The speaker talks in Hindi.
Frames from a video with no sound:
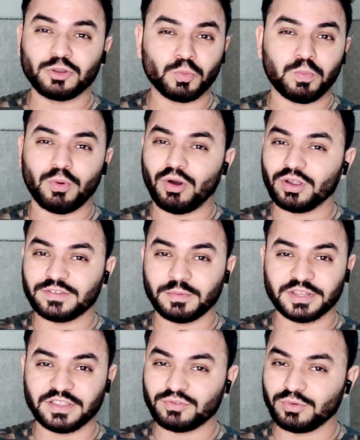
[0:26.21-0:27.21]
बहुत
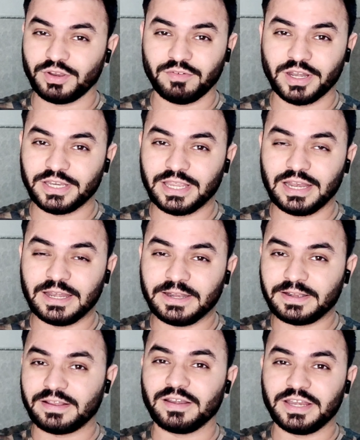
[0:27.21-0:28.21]
जबरदस्त होने वाली है
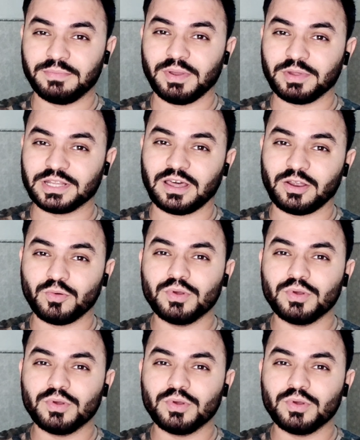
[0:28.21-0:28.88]
लिटरली मैं बता रहा